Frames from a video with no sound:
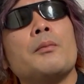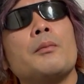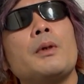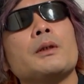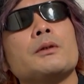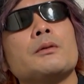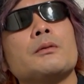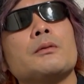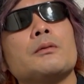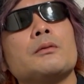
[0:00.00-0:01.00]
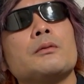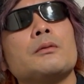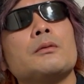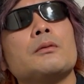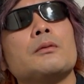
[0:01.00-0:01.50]
まあそ
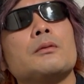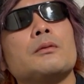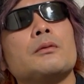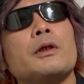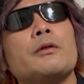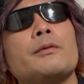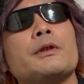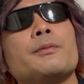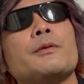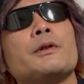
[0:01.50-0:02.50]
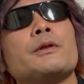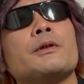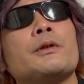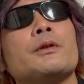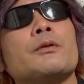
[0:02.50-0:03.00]
の、
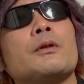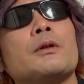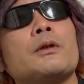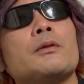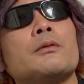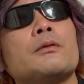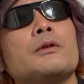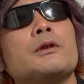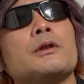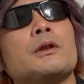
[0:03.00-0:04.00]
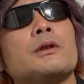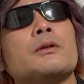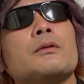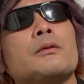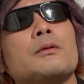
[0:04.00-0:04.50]
エルビス・プレスリーとか
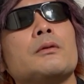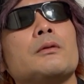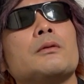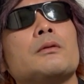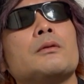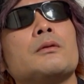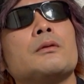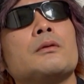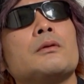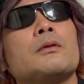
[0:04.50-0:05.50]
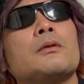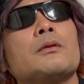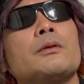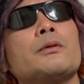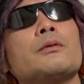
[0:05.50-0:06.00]
リトル・リチャード
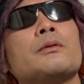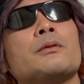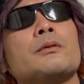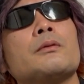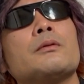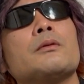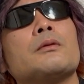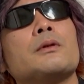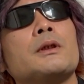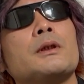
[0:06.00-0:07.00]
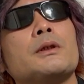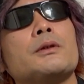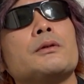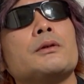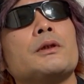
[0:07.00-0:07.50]
の要素を
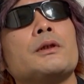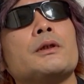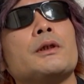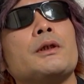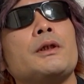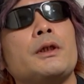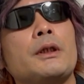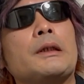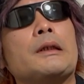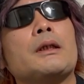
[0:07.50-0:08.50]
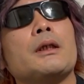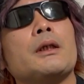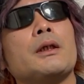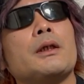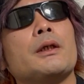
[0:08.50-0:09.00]
70年代に、
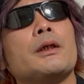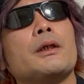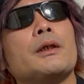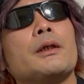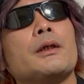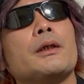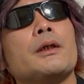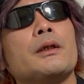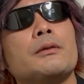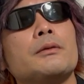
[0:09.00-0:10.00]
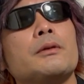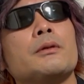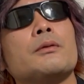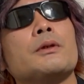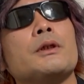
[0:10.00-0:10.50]
えー、やるって
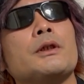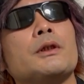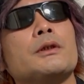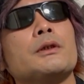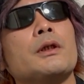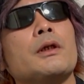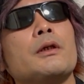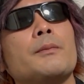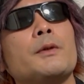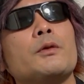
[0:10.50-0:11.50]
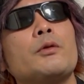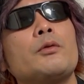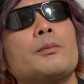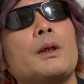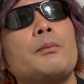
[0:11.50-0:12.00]
時にですね、やっぱそれを
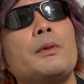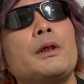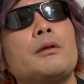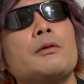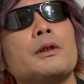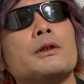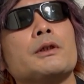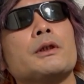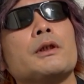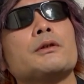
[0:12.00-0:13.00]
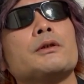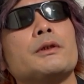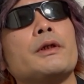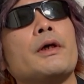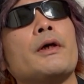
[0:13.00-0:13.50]
まんまやるわけじゃなく
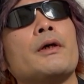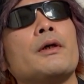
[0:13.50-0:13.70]
て、